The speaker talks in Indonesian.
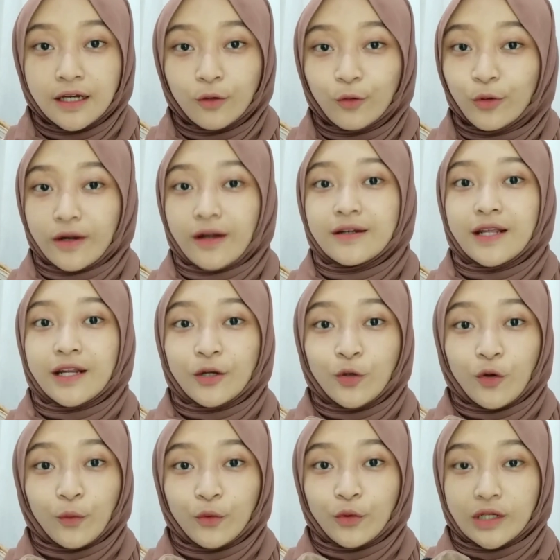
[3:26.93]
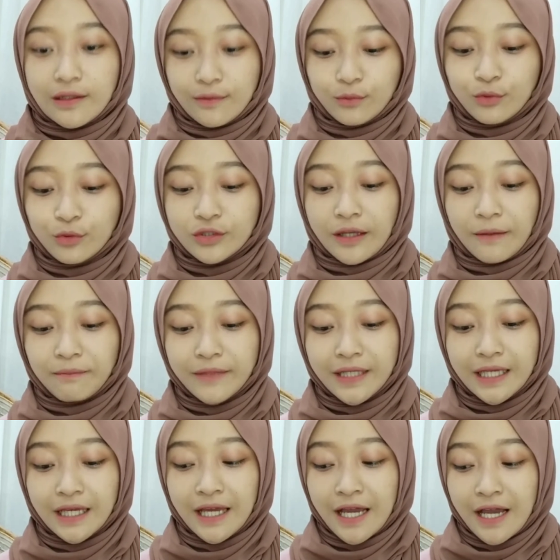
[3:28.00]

kurang dari 20 ribu tapi